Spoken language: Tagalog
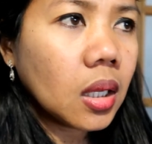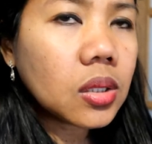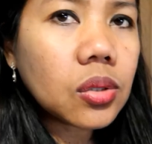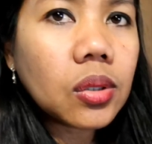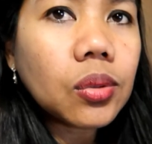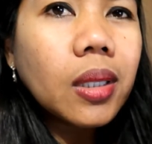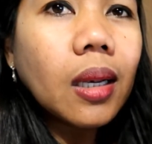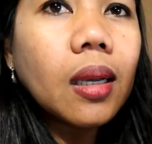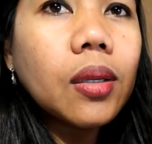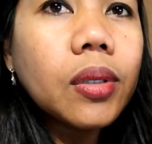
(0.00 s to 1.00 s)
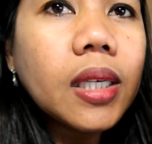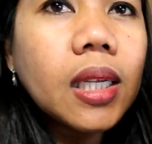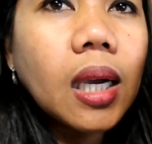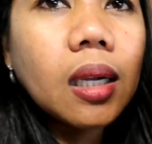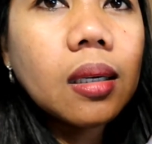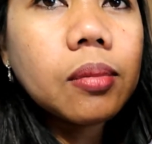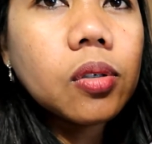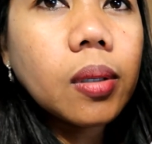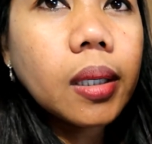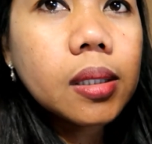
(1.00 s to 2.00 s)
So, ito talaga yung
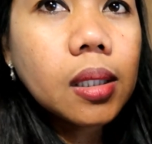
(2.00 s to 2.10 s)
hinahanap ko, guys.